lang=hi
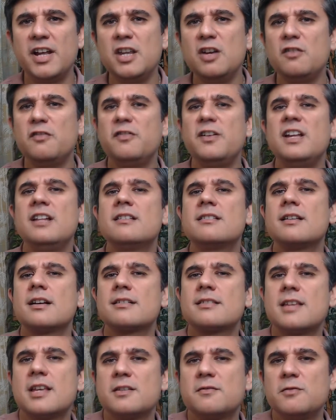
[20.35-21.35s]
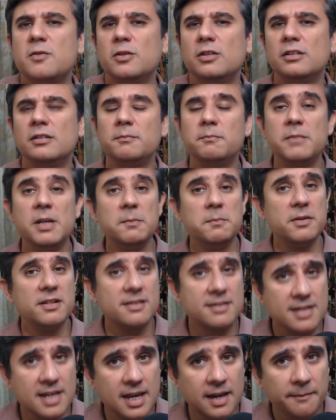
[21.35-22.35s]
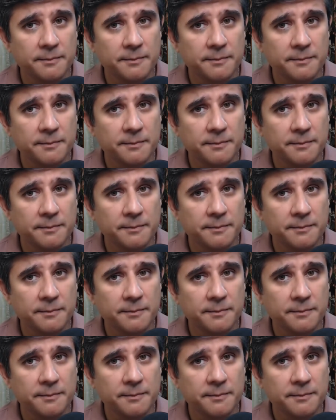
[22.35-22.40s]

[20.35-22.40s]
वेन यू फील सक्सेसफुल पीपल से